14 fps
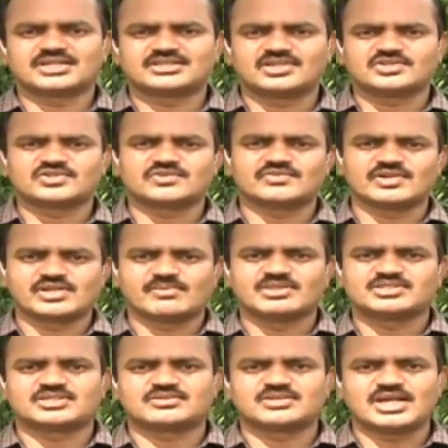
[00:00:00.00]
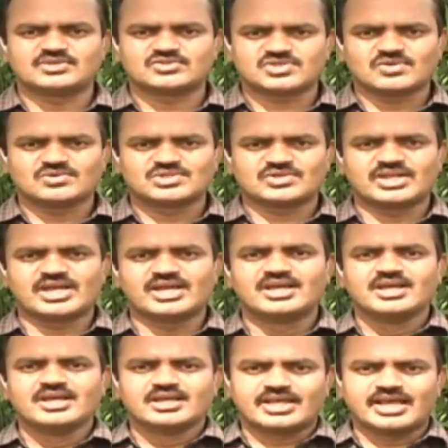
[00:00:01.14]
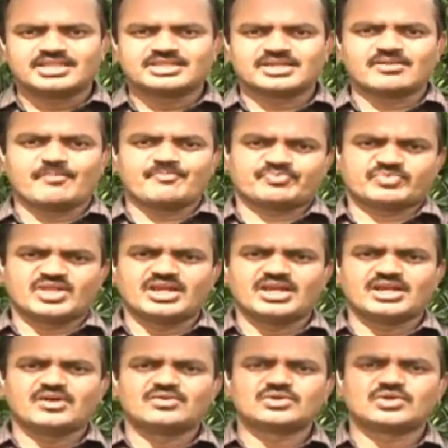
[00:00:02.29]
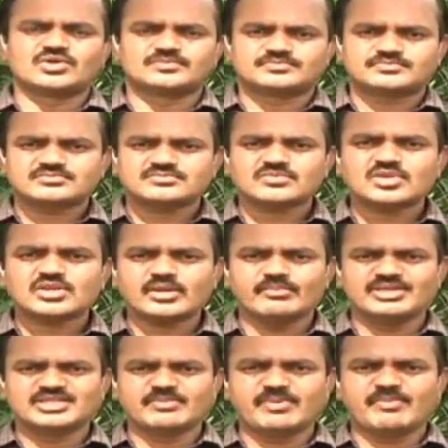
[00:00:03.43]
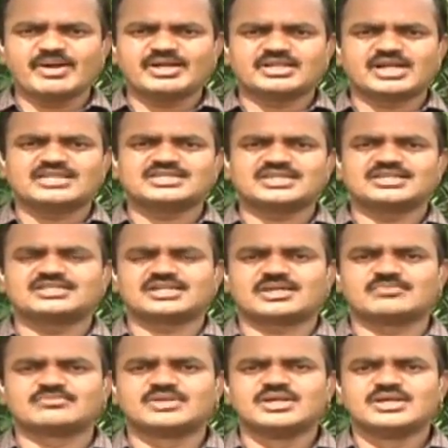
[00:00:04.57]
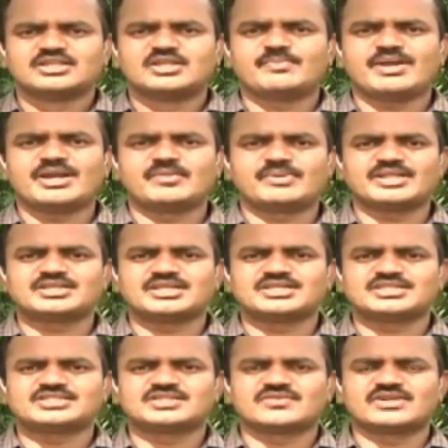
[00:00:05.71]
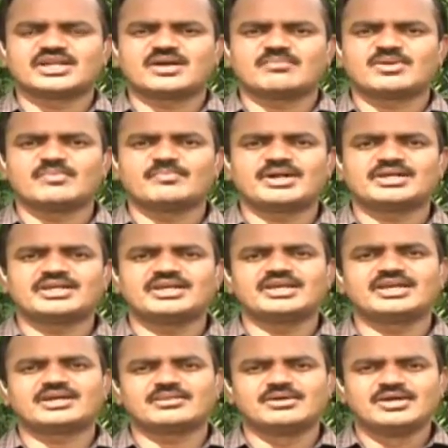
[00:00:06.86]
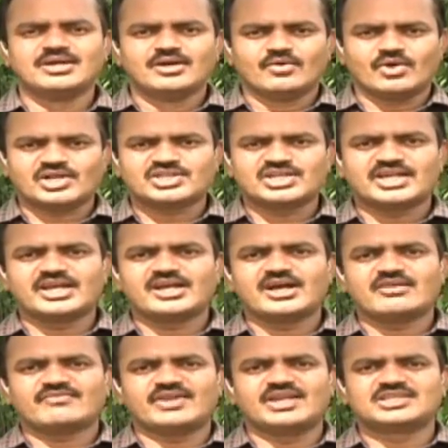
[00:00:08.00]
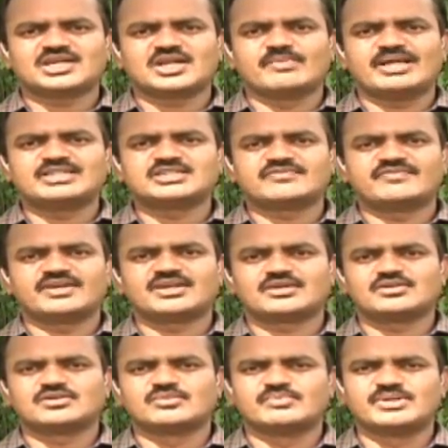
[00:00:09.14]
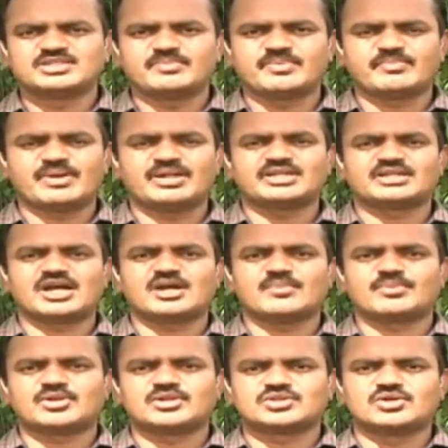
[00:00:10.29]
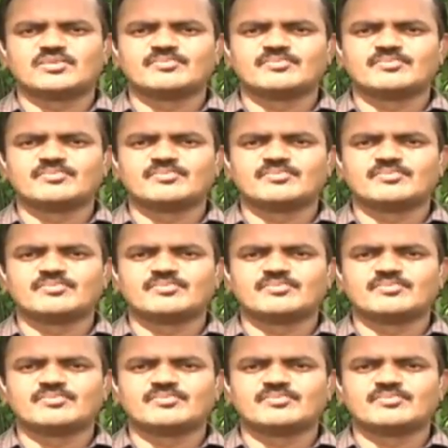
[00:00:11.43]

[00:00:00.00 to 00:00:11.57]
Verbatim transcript: తెలిసినటువంటి సమాచారం దాన్ని దృష్టిలో ఉంచుకొని కేంద్రం ఢిల్లీలో ఉంటూ బీజేపీ పార్టీ రాజకీయ చక్రం తిప్పాలని ప్రయత్నాలు చేసినటువంటి కమలం పార్టీ ఏక ఒక్కసారిగా ఫలితాలు మ్యాజిక్ ఫిగర్కు బీజేపీ పార్టీకి రాకపోవడంతో